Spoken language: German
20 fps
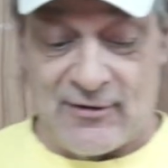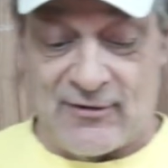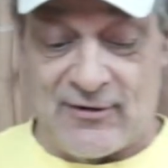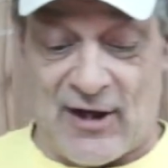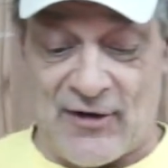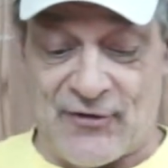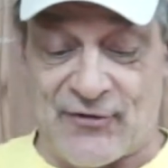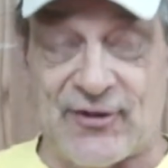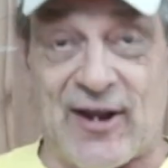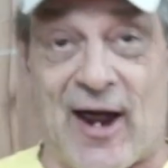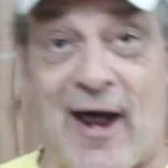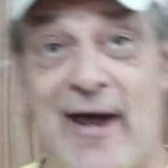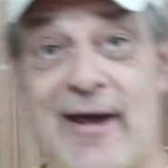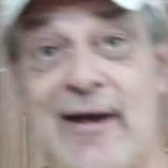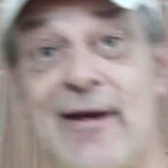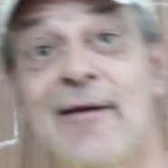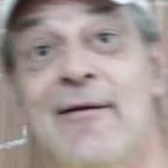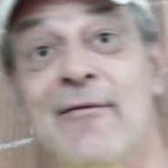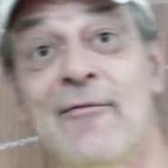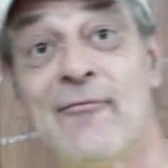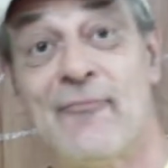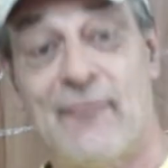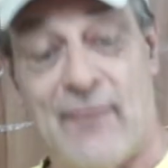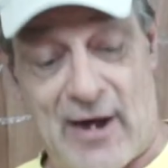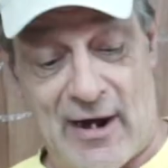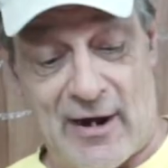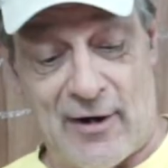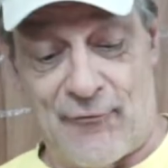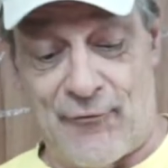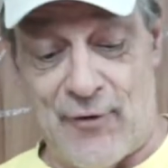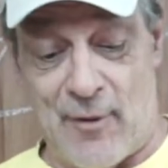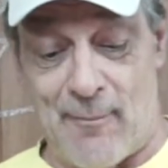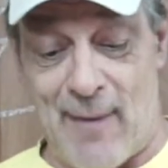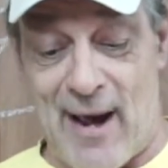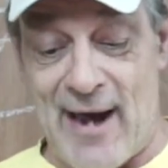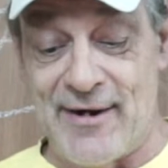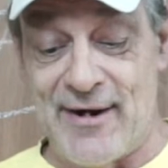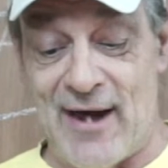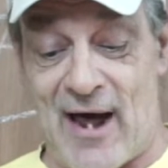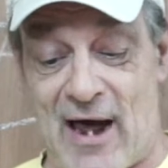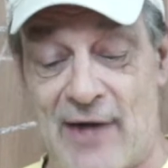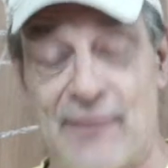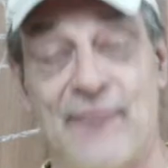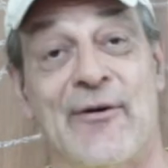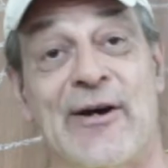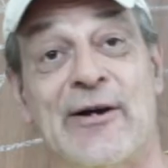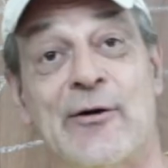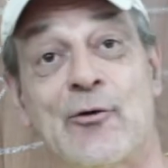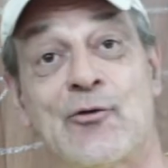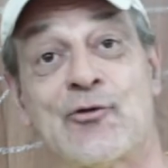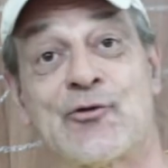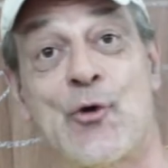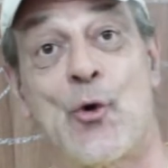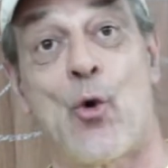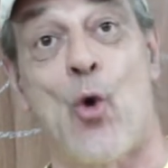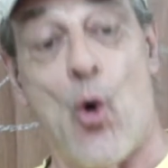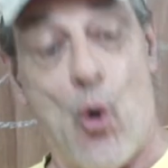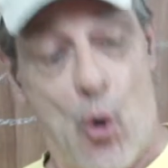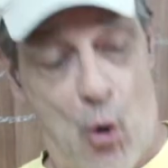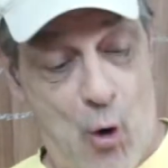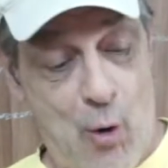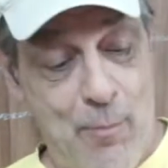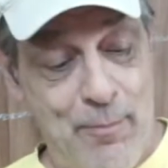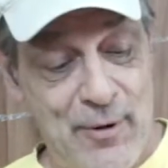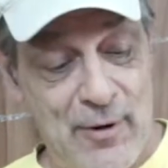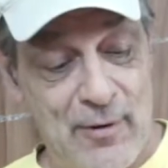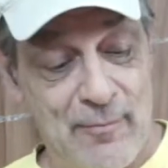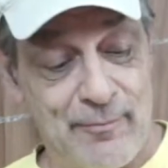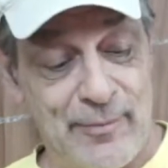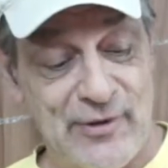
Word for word: das Teil wäre für meine Anwendung zu grob,